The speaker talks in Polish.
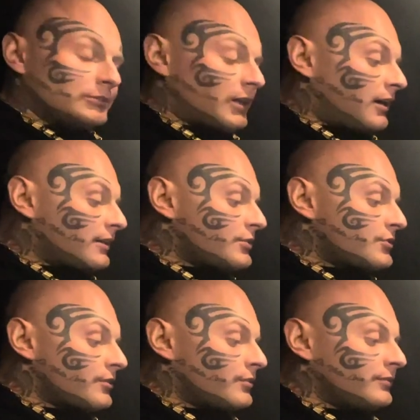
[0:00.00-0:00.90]
Areszt
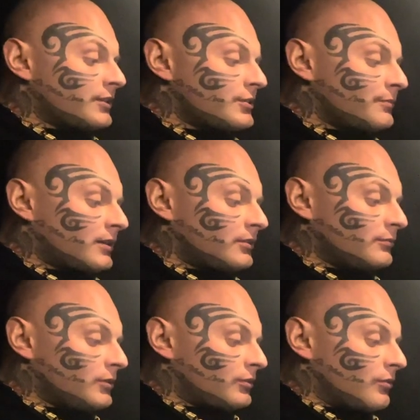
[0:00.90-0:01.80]
równa się brak
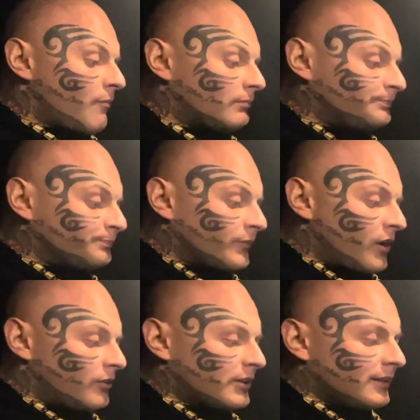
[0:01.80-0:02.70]
odbloku. Mm,
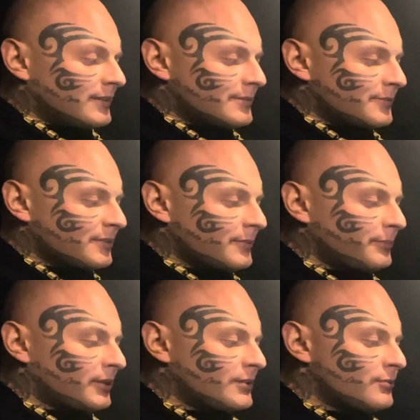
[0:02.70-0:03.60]
organizm sobie
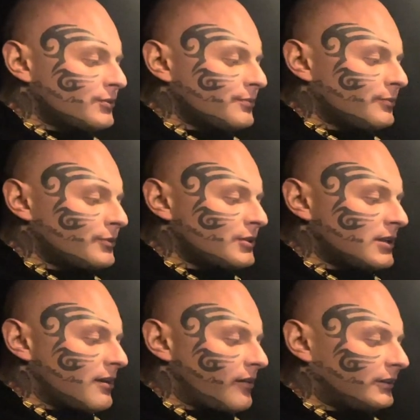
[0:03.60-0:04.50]
poradził, czy było
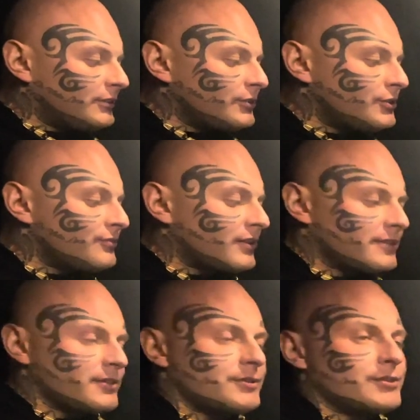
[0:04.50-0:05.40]
źle? I do dziś
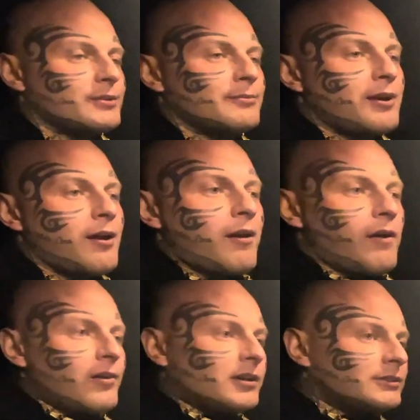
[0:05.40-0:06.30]
wracasz do siebie.
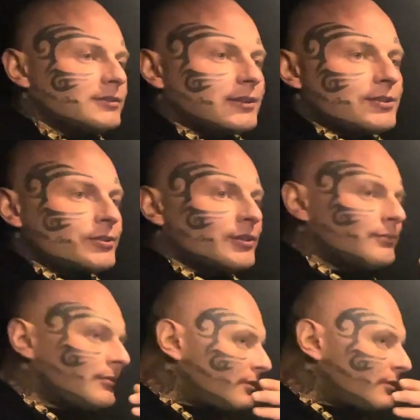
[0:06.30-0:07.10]
No, słuchajcie, no jak byłem